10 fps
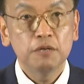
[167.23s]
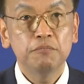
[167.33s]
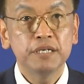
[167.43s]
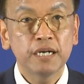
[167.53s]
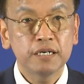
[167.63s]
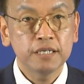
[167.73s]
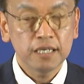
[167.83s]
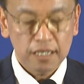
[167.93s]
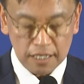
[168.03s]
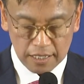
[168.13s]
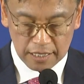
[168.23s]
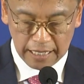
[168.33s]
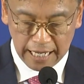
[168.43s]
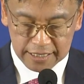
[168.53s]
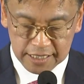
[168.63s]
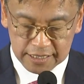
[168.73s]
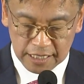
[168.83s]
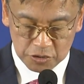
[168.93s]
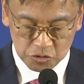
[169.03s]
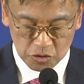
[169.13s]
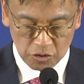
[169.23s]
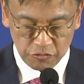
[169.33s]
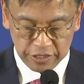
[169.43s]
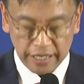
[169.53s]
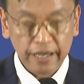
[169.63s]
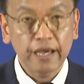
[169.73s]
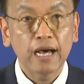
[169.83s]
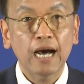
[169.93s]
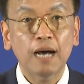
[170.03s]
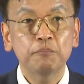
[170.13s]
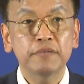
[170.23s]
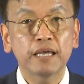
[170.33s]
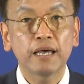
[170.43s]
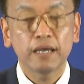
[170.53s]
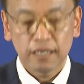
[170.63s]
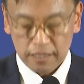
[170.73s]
미래의 가치 창출을 위해 함께